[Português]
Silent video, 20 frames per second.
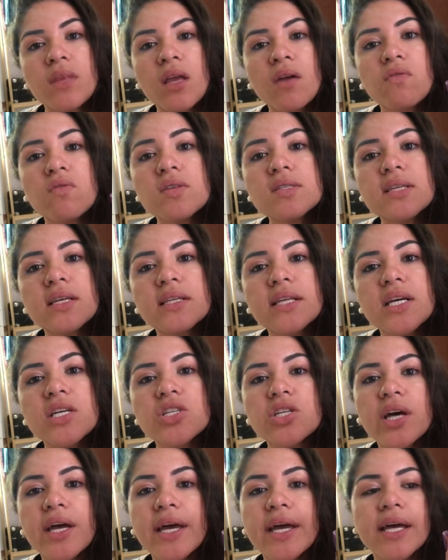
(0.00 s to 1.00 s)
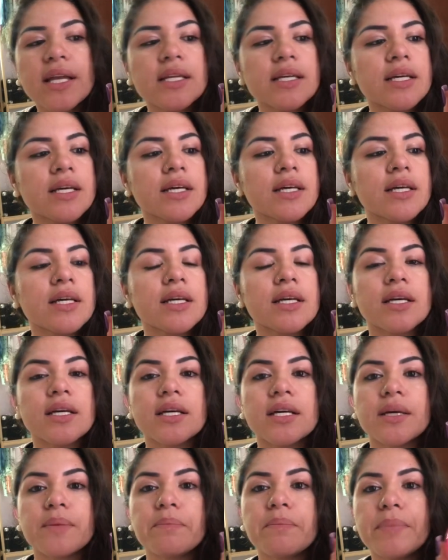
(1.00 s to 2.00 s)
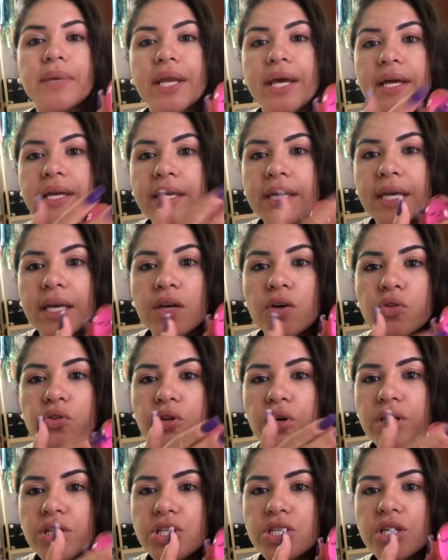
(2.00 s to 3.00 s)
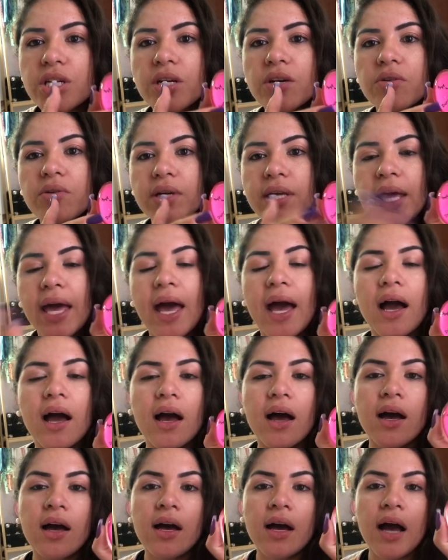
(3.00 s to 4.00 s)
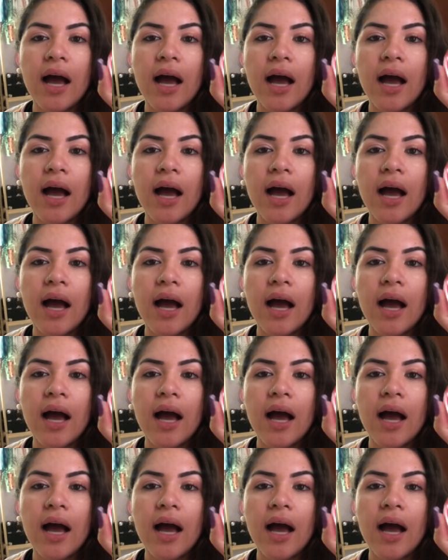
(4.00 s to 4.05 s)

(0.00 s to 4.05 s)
você deixa ele branquinho todinho, que é a,